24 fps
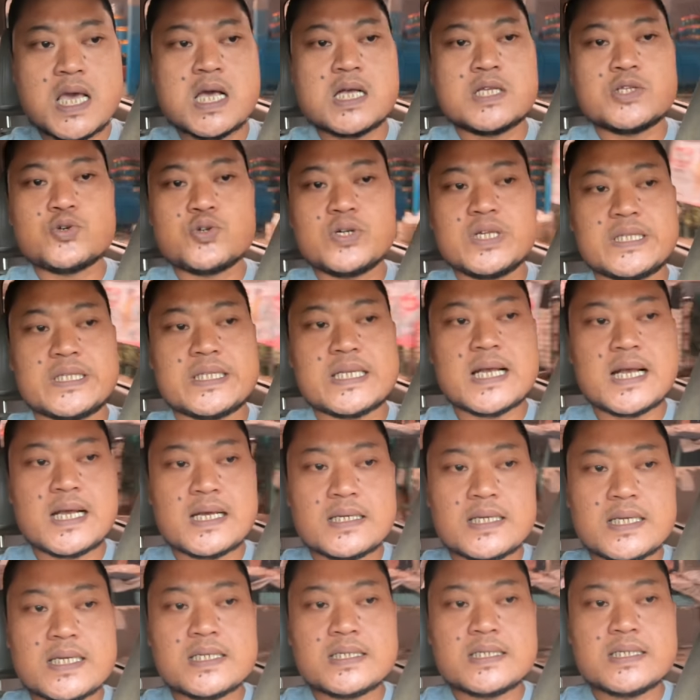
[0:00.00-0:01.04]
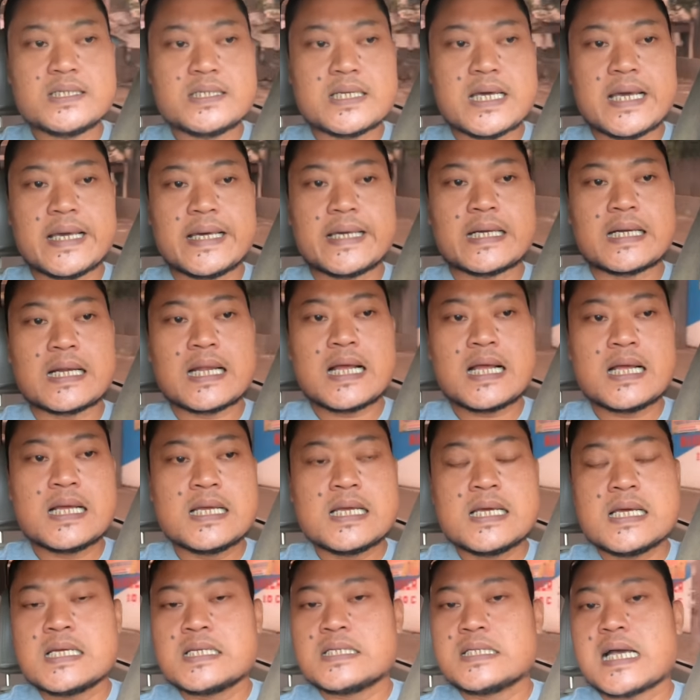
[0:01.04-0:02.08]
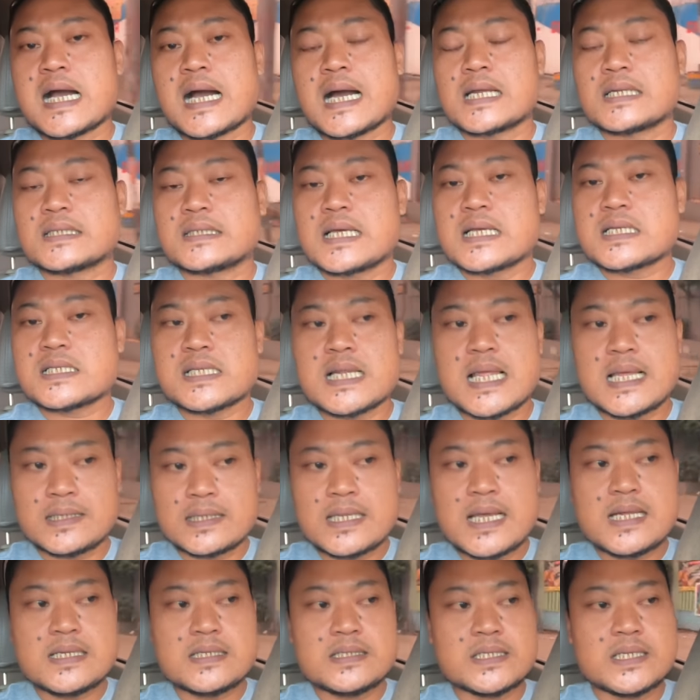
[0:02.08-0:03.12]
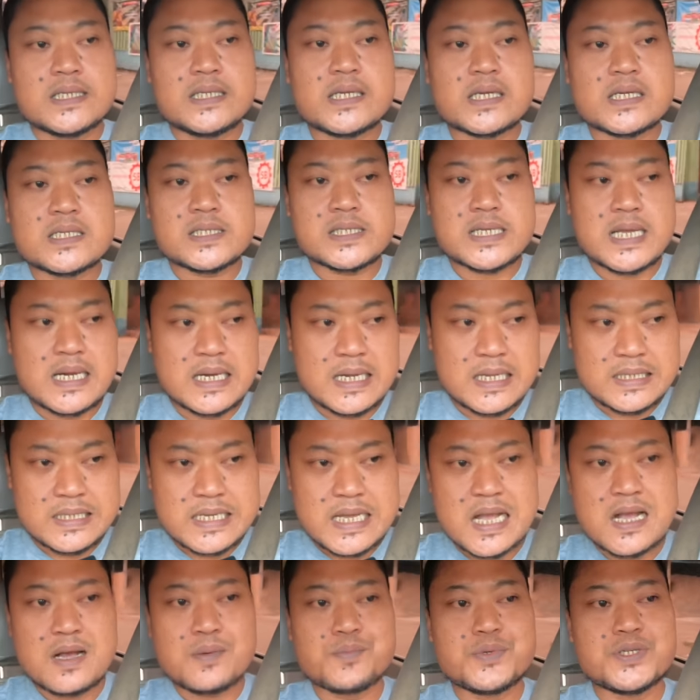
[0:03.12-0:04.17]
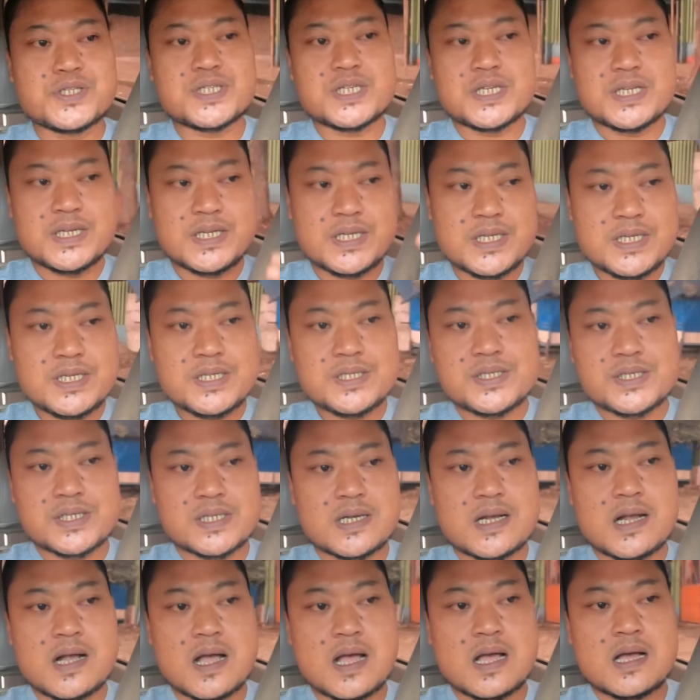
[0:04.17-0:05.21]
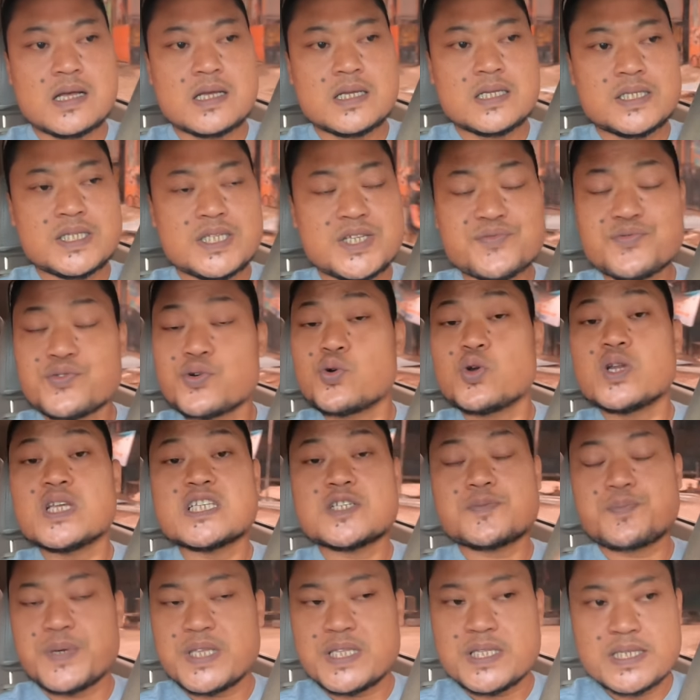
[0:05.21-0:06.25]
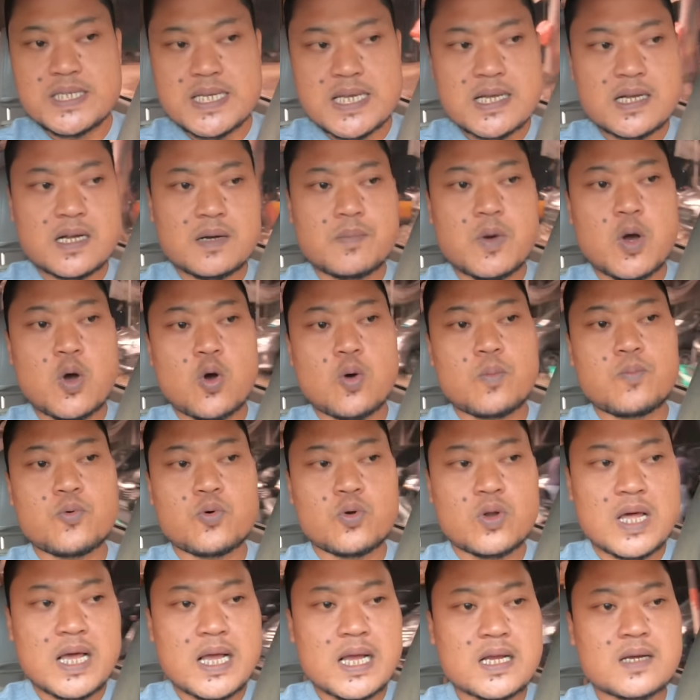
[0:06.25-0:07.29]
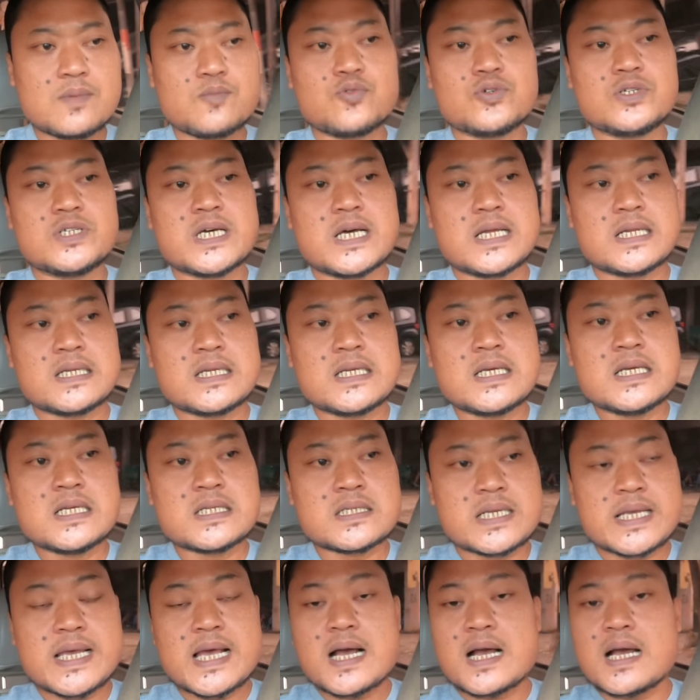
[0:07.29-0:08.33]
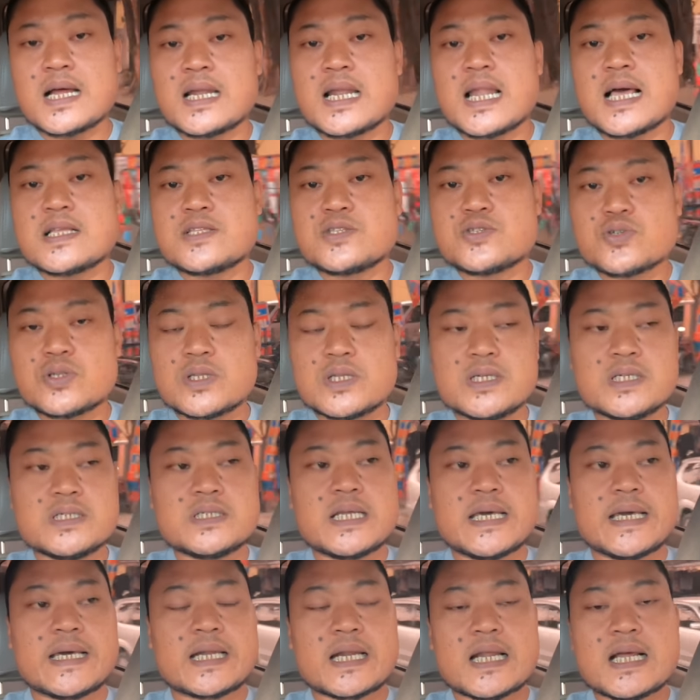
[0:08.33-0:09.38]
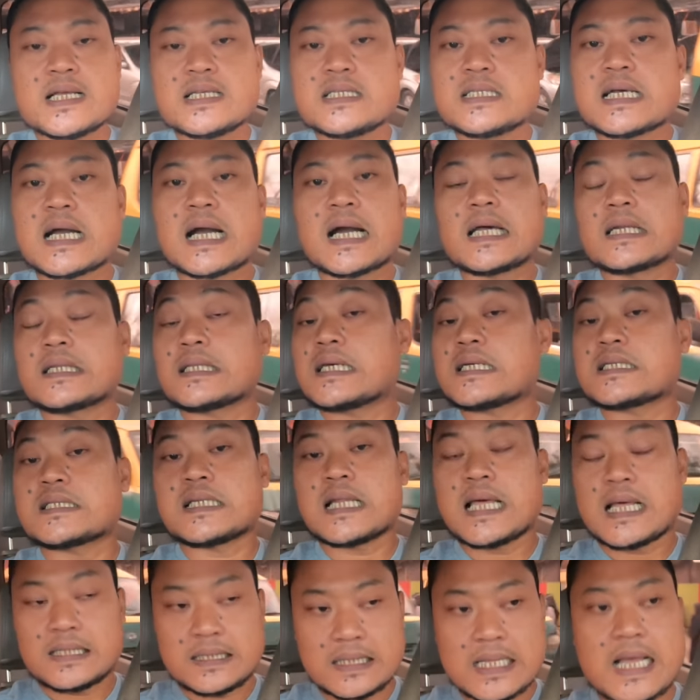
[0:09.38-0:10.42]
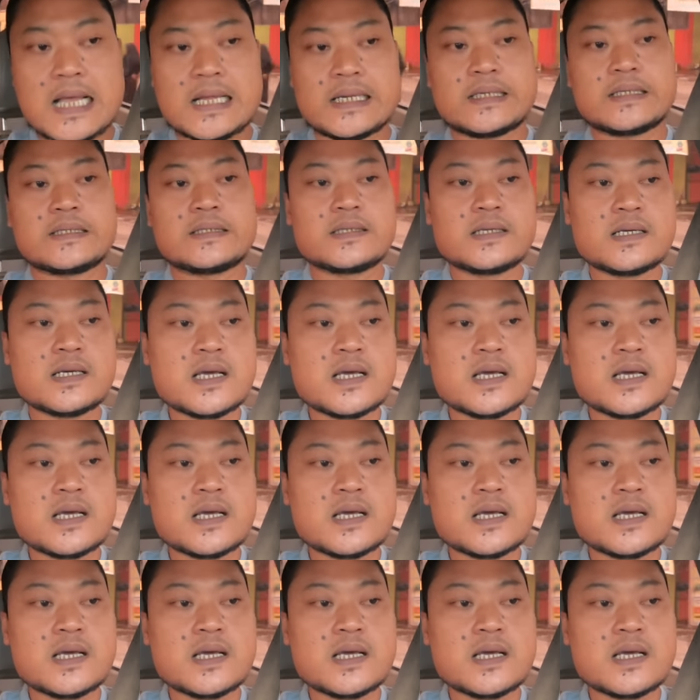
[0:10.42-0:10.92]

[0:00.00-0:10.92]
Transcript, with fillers: Unitnya ada di daerah Jakarta Selatan. Jadi rencananya habis ini jika Ruli spinnya ke bawah pulang kemudian saya akan lanjut ke daerah Jakarta Selatan.